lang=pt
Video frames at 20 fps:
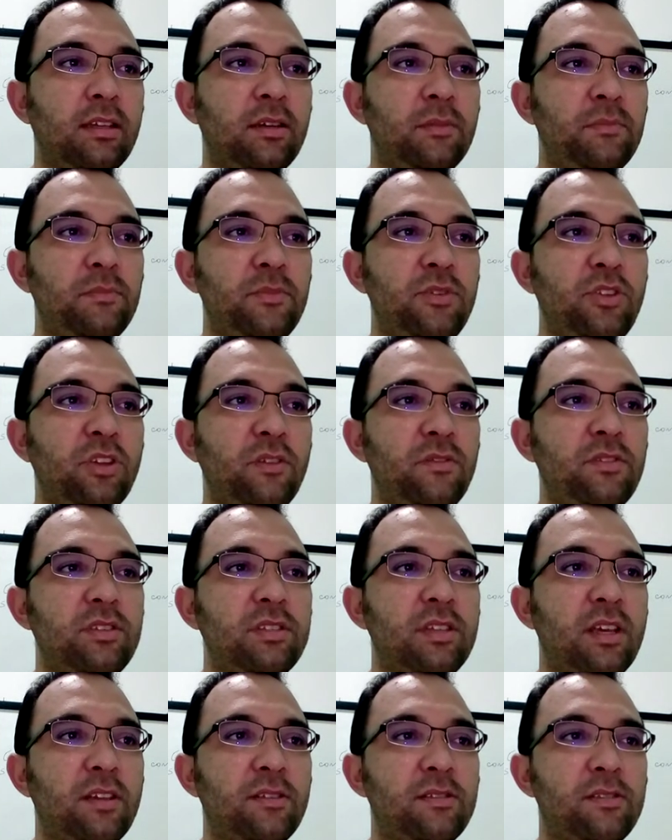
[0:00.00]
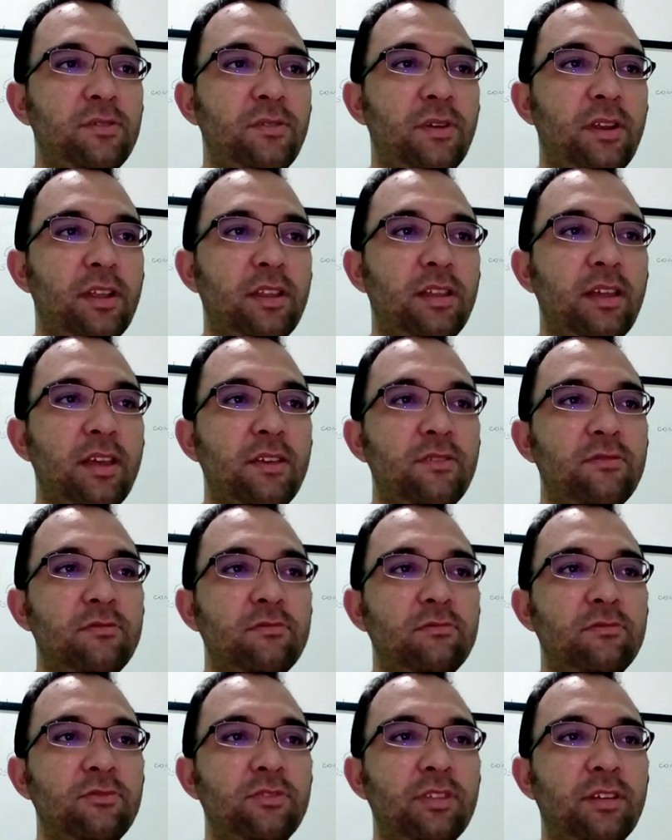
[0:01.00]
Em 1941,
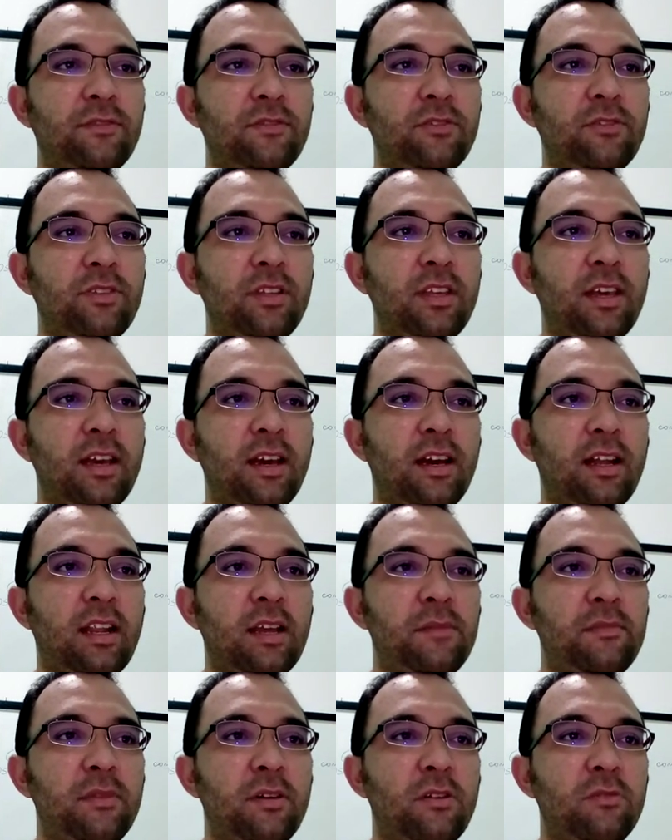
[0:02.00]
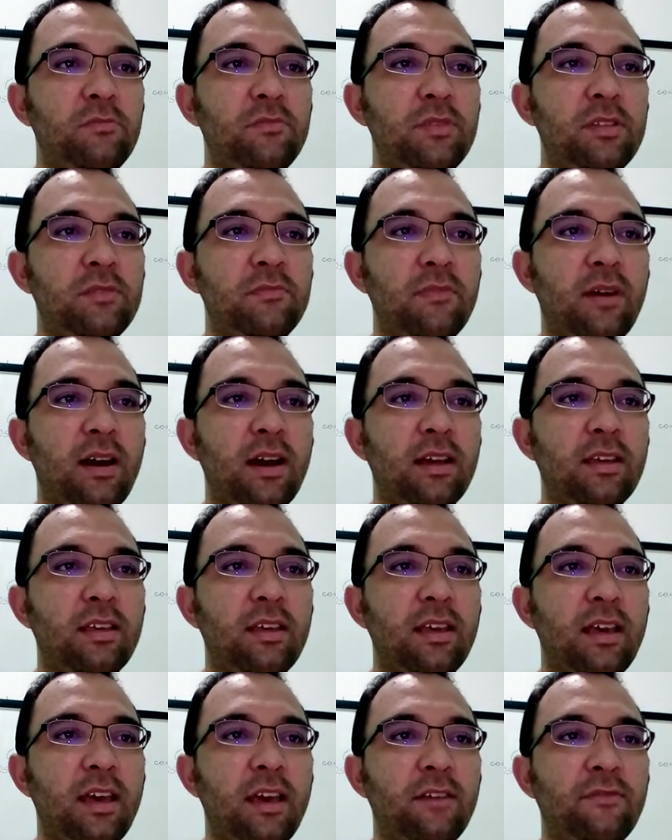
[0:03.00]
o navio de guerra alemão Bismarck
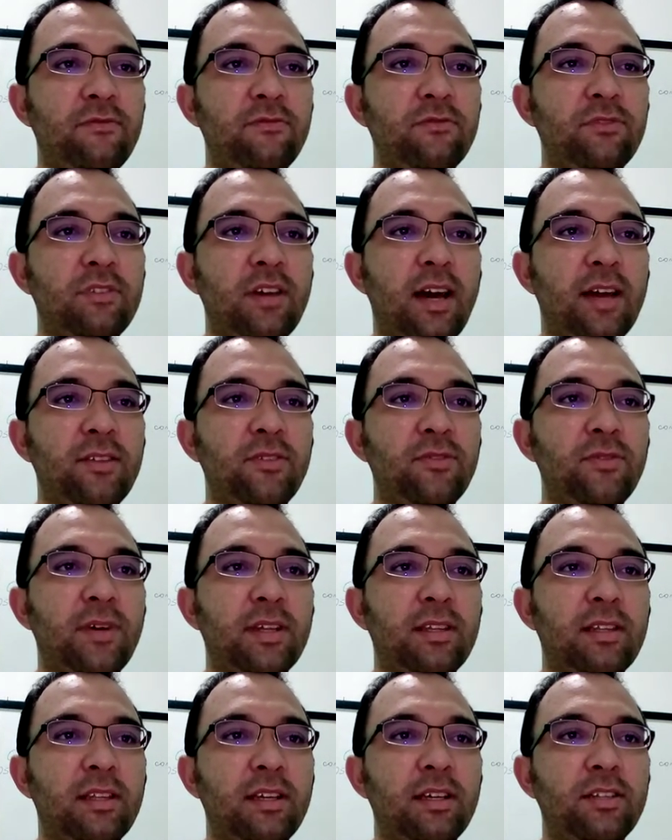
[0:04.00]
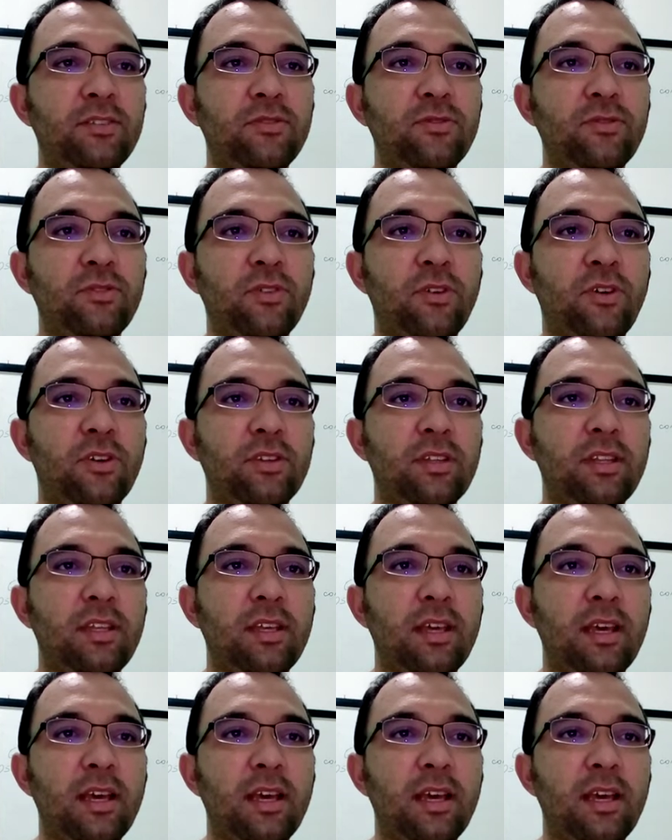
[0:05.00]
é afundado no Atlântico Norte,